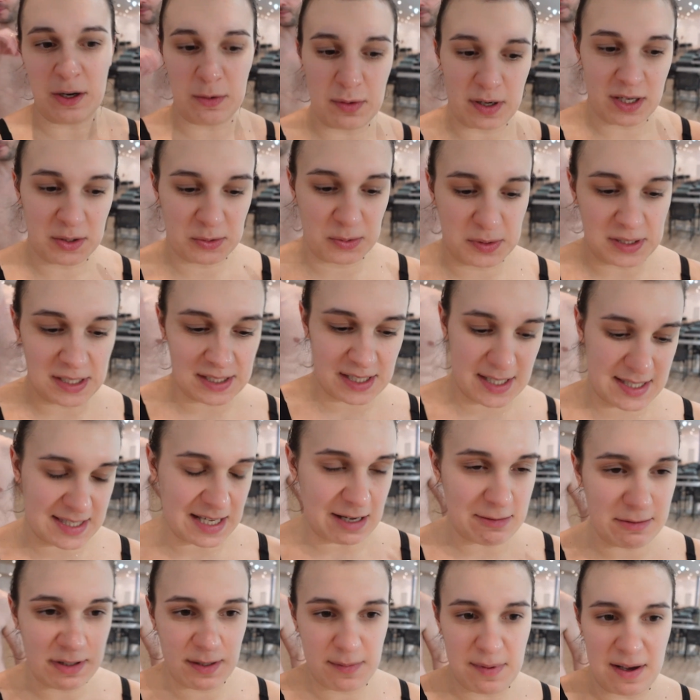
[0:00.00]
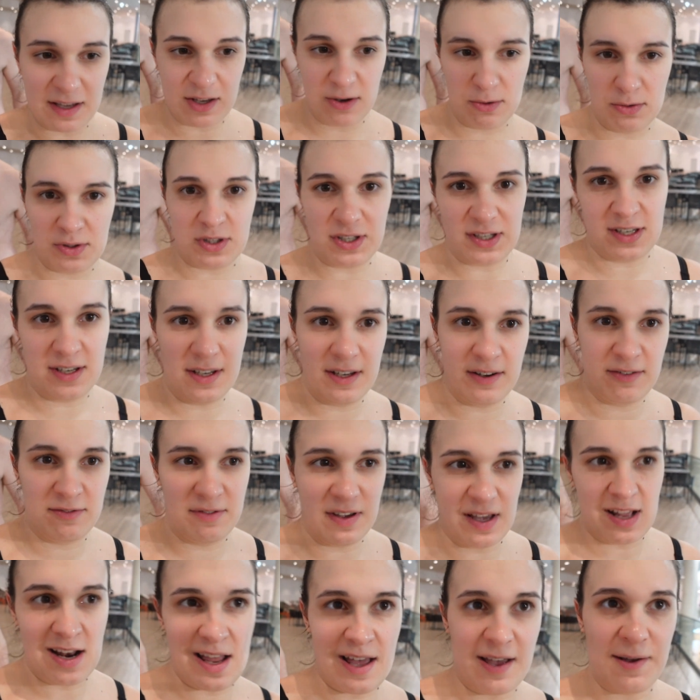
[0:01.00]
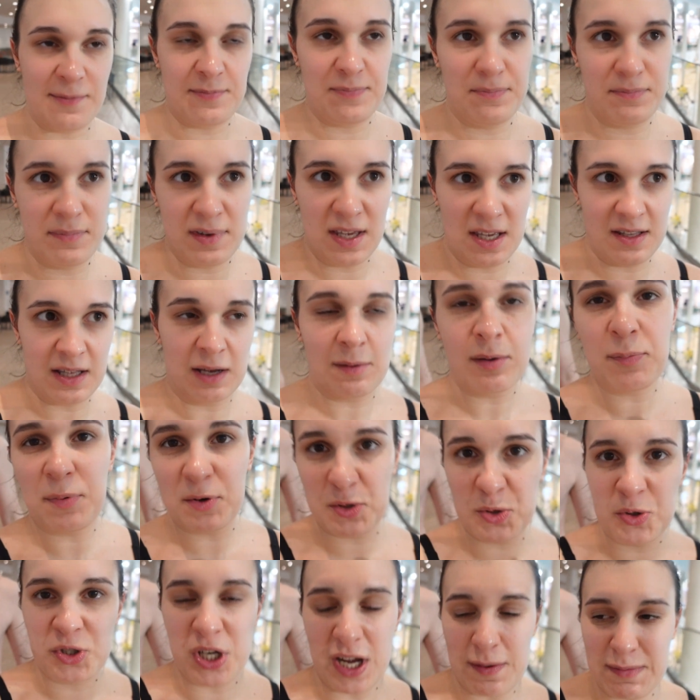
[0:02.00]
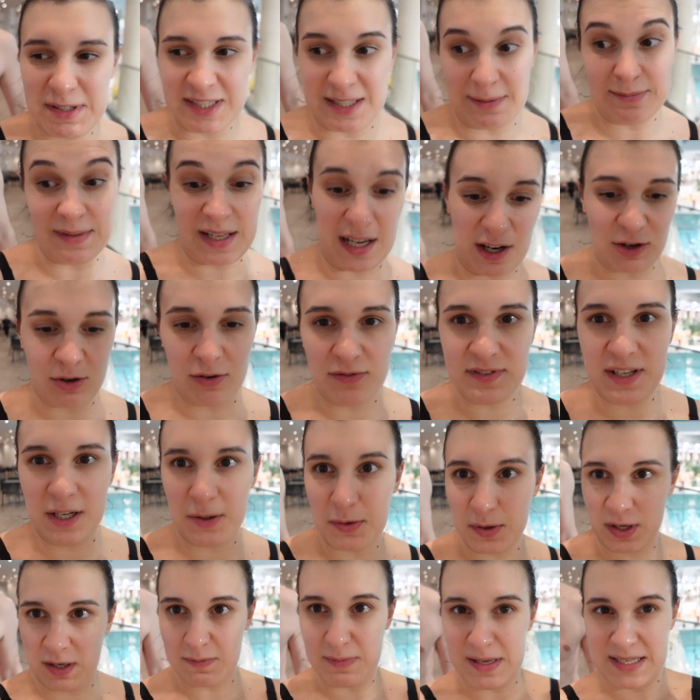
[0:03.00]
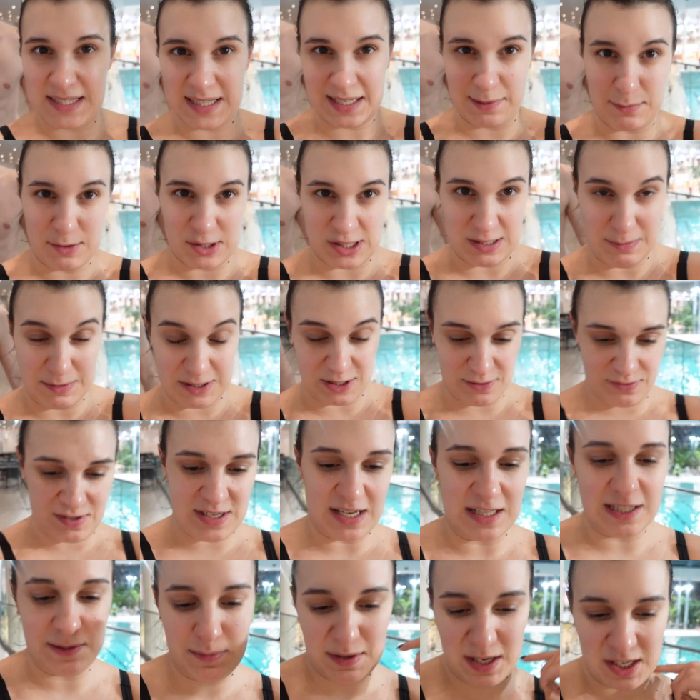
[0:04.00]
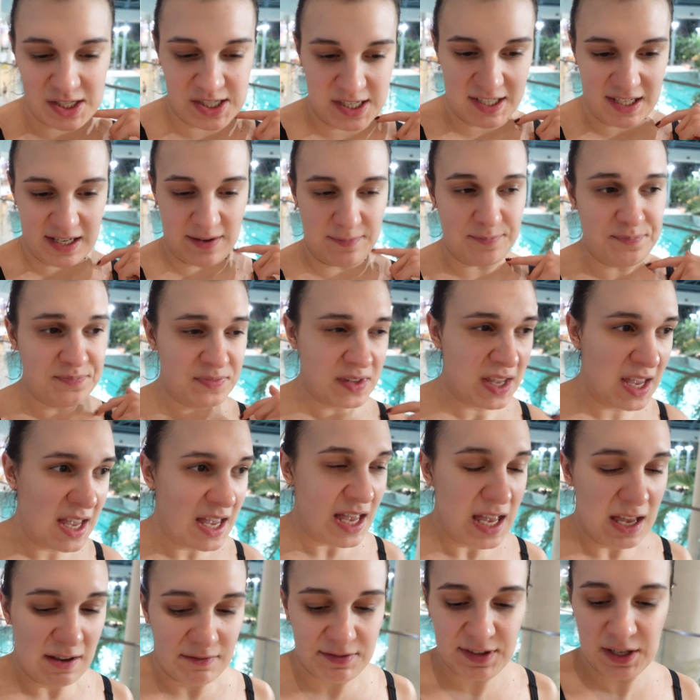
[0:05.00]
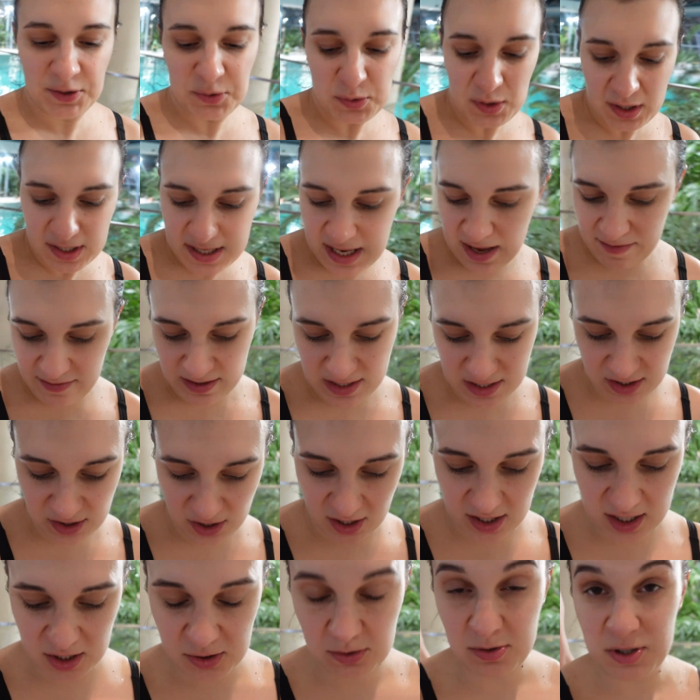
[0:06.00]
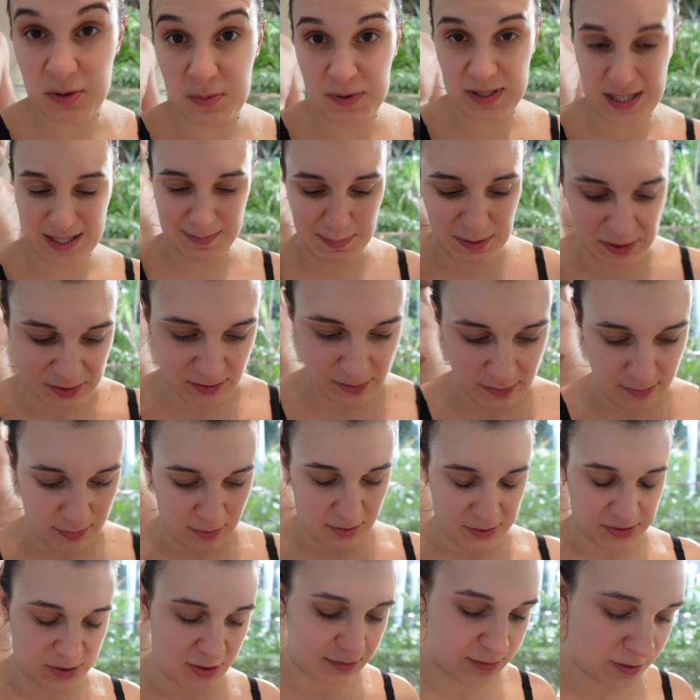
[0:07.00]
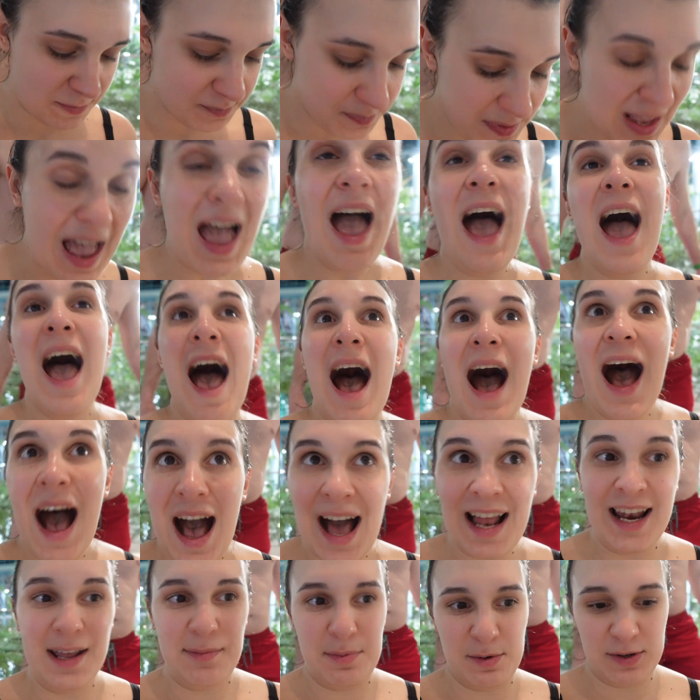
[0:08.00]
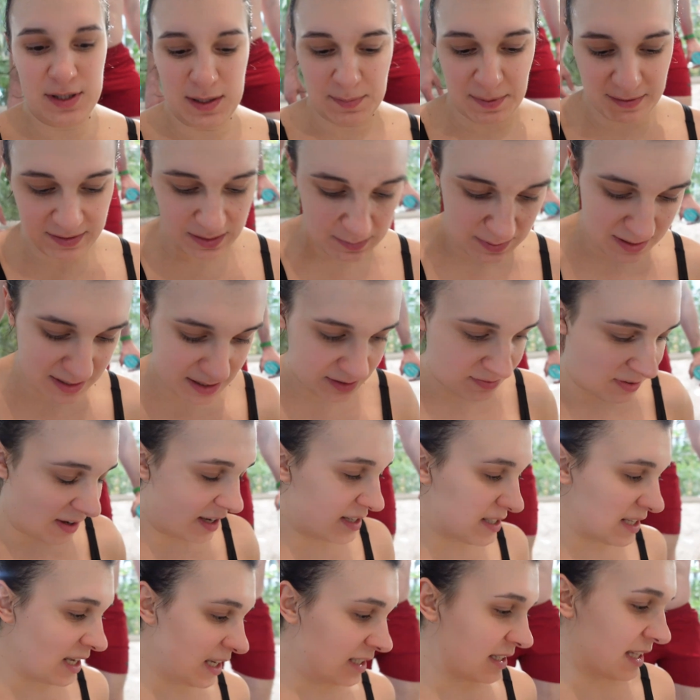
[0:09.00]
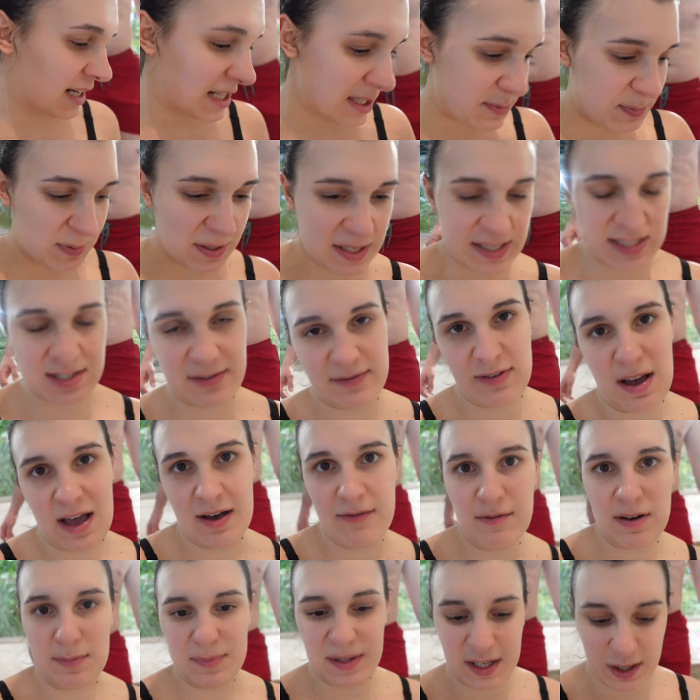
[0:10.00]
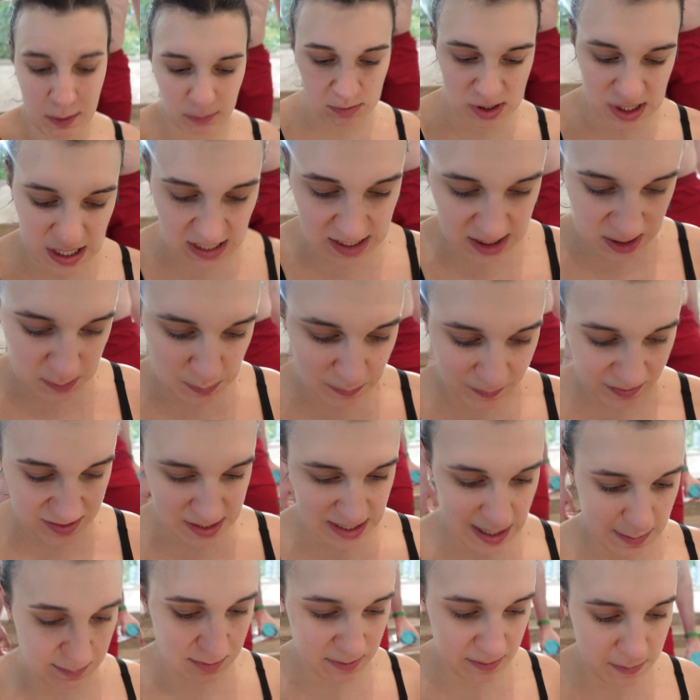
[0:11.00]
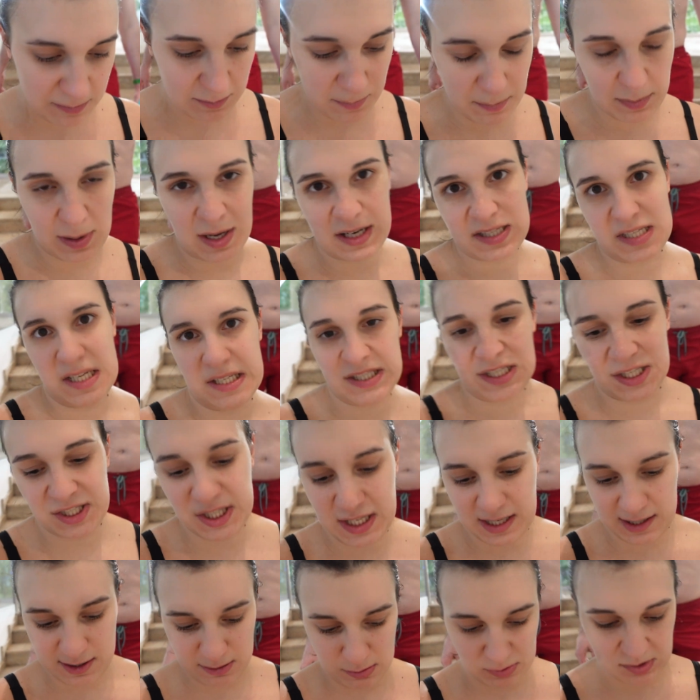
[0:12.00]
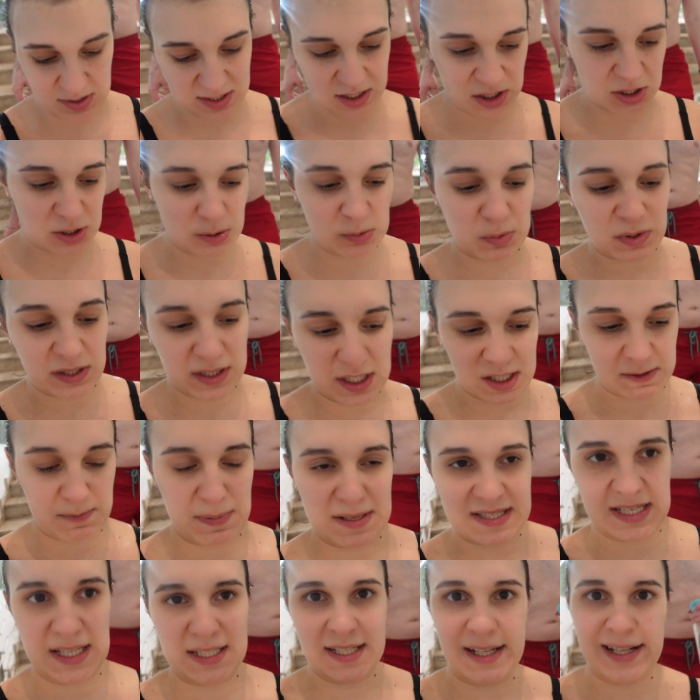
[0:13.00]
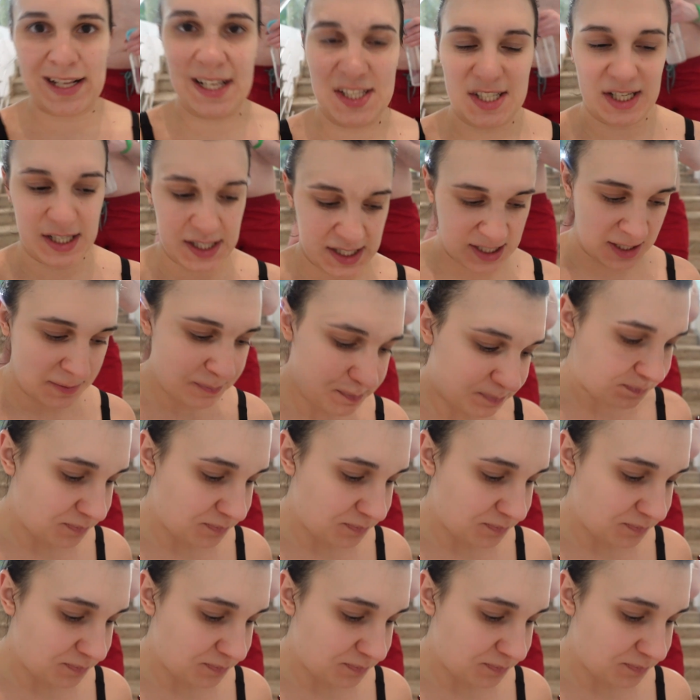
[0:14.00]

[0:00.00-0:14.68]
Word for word: akurat tutaj te sauny mają te wiele, jakby po prostu trzeba być tam nago, w niektórych miejscach można być owiniętym ręcznikiem, w niektórych nie, więc trochę nie czuliśmy się zbyt komfortowo. Ale było naprawdę bardzo fajnie i teraz pokazywałam Wam taką część, powiedziałabym, bardziej dziecięcą, to zresztą znaczy tutaj też baseny dla dzieci,